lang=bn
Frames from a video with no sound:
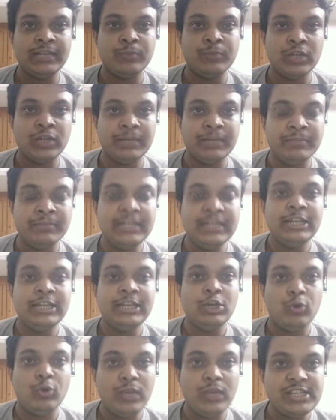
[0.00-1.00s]
বনাম
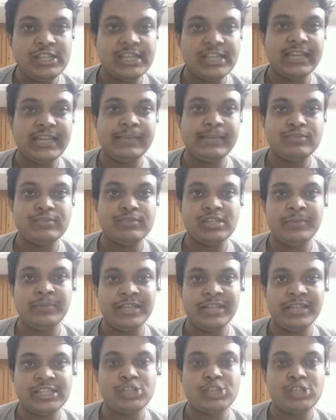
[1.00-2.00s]
ওড়িশা এফসি
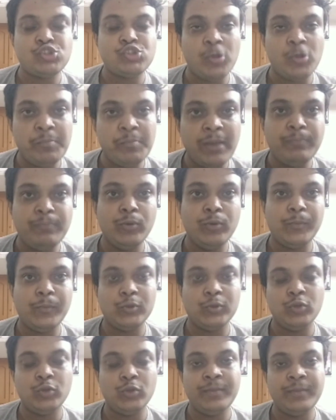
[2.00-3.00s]
ম্যাচের সম্ভাব্য
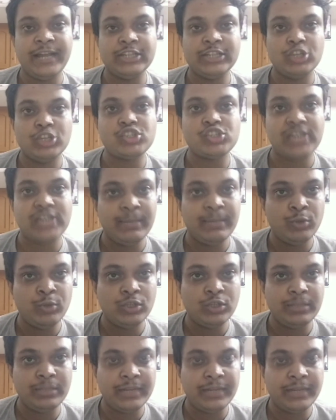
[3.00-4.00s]
প্রথম একাদশ কেমন হতে
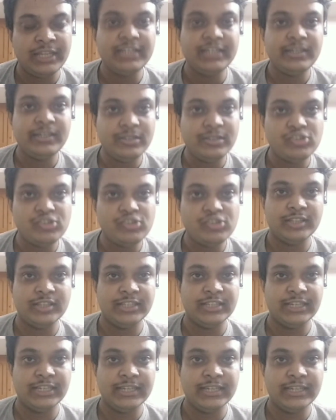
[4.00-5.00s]
পারে সেই
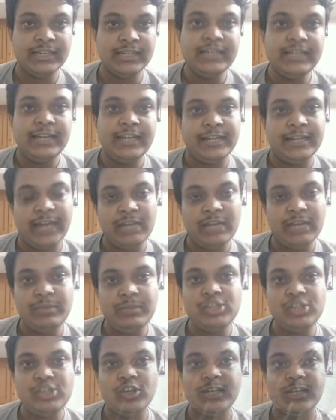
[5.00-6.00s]
দিকে ডার্বি জয়ের